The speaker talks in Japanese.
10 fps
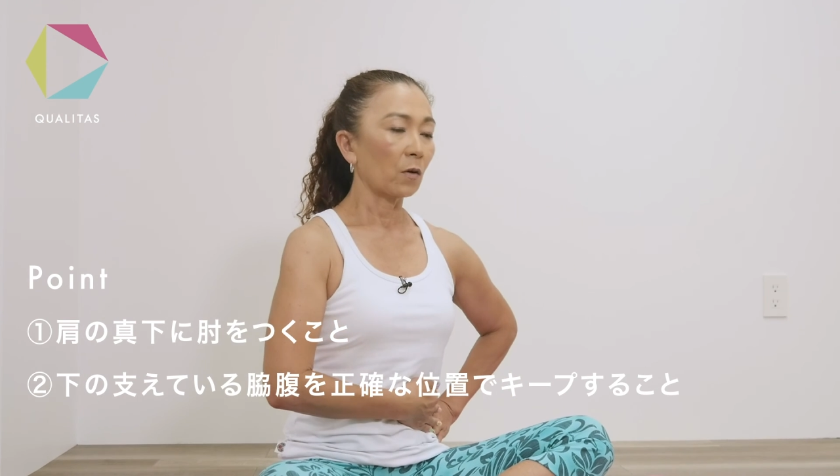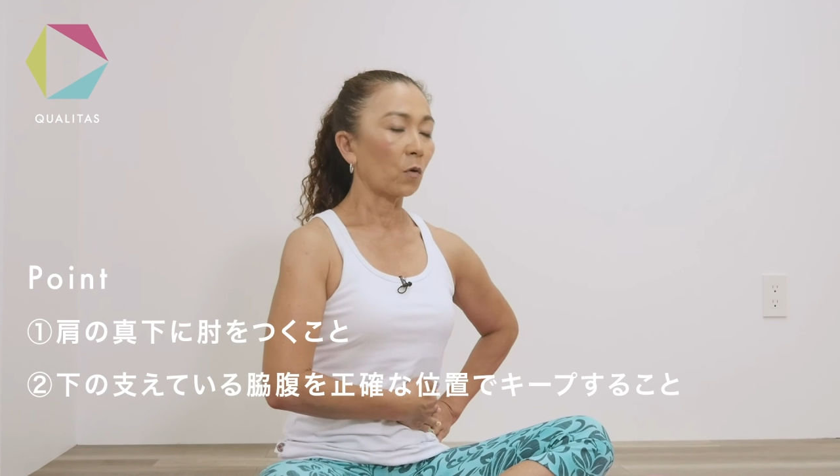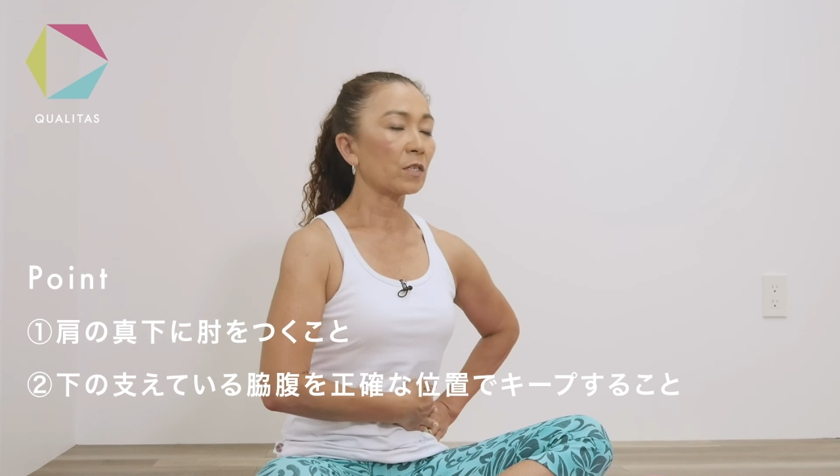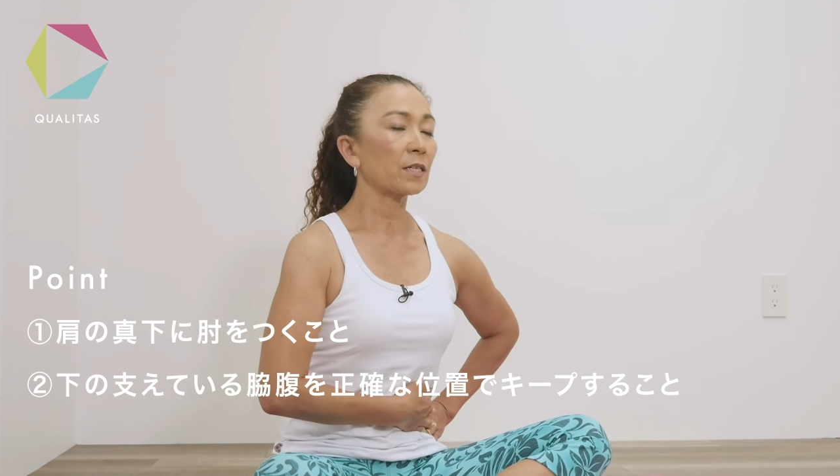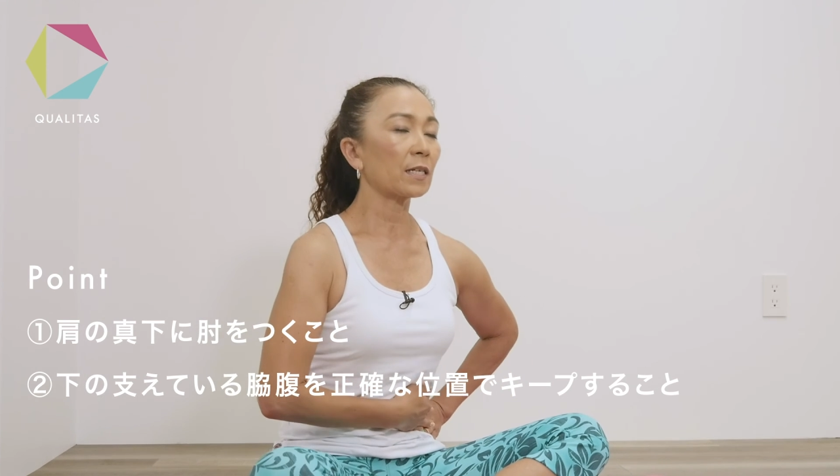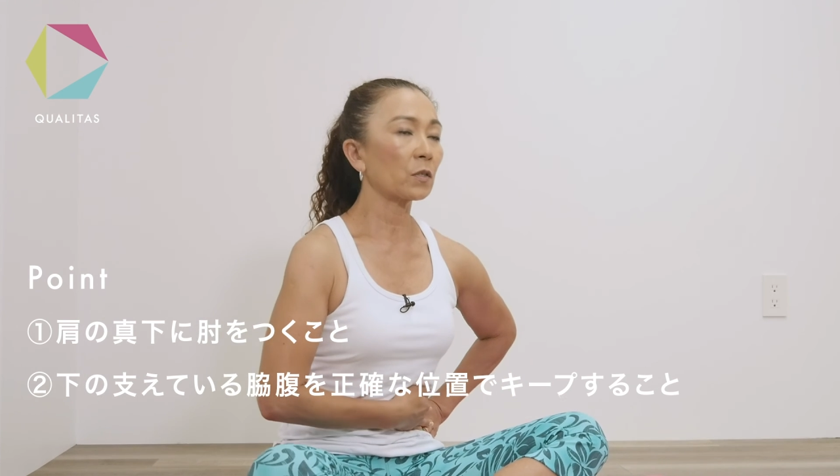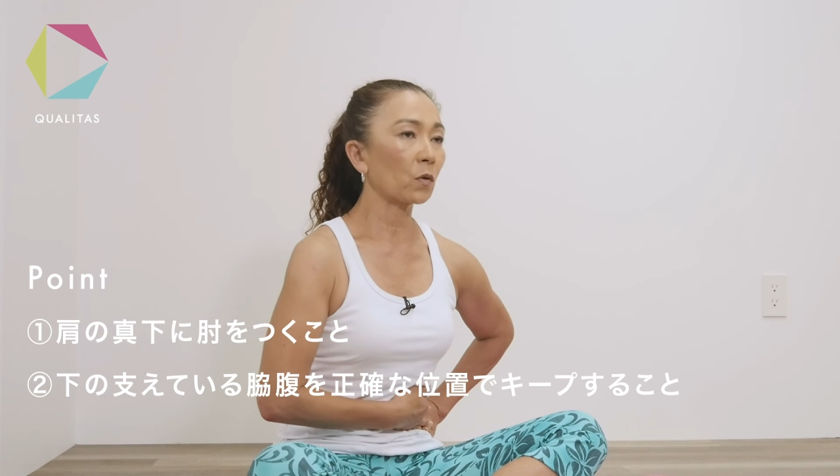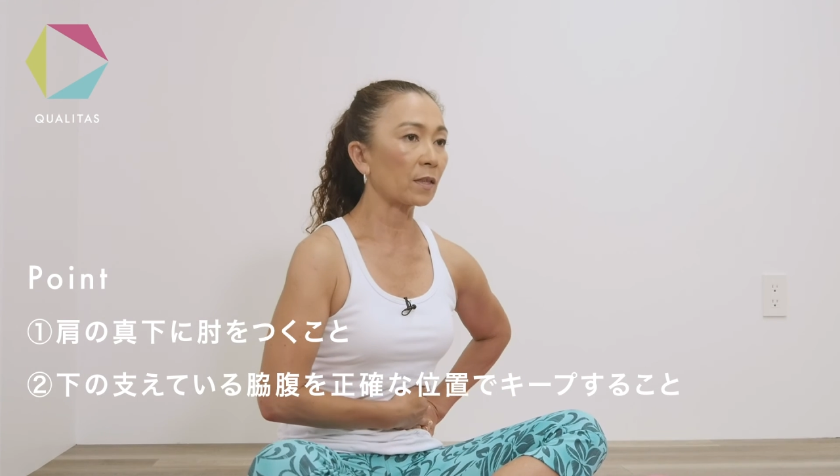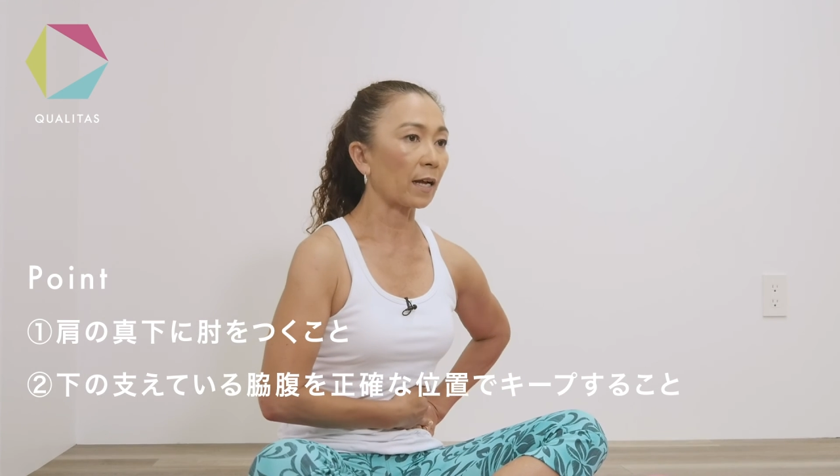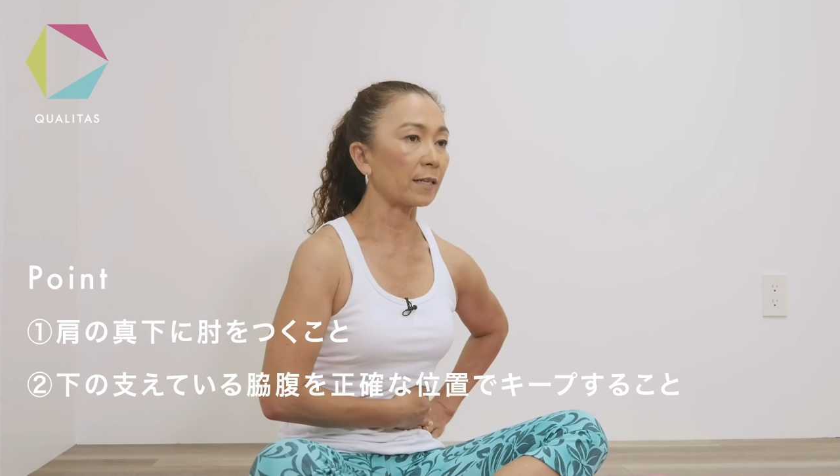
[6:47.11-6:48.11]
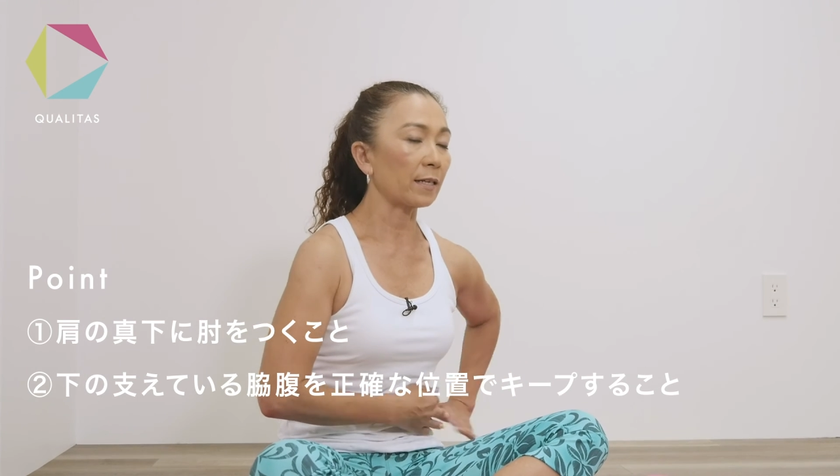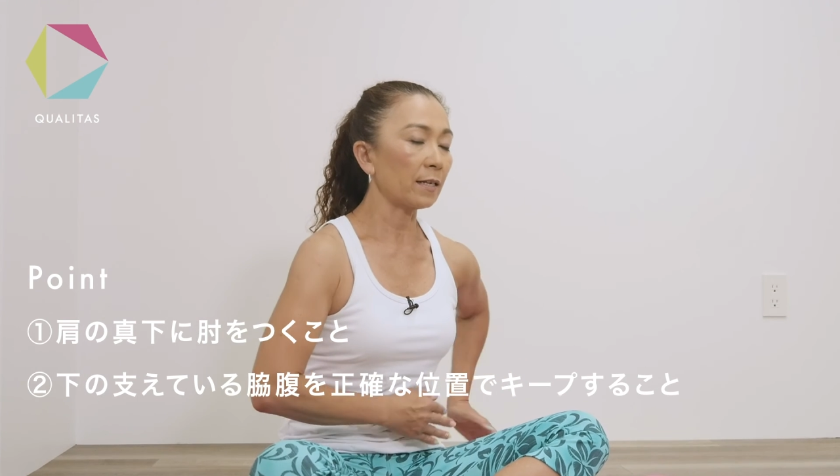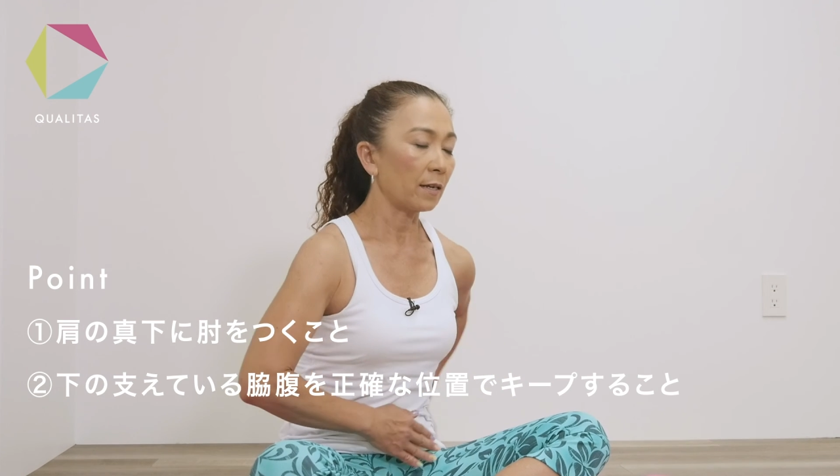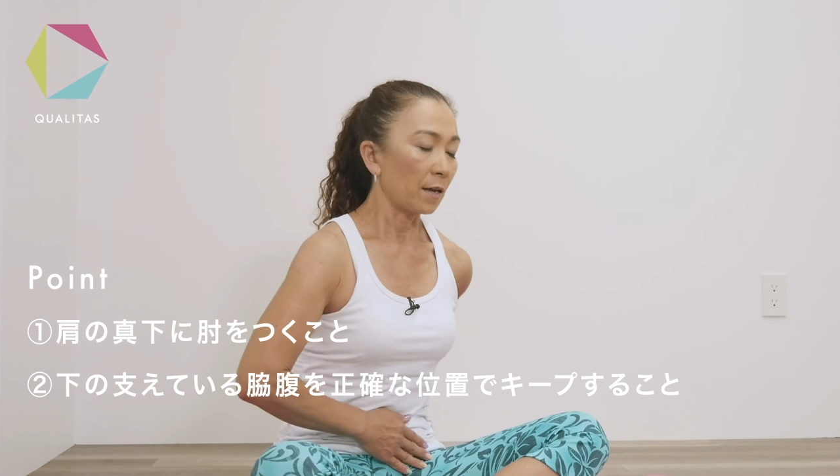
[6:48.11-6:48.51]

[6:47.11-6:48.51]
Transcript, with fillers: 腰が反ったり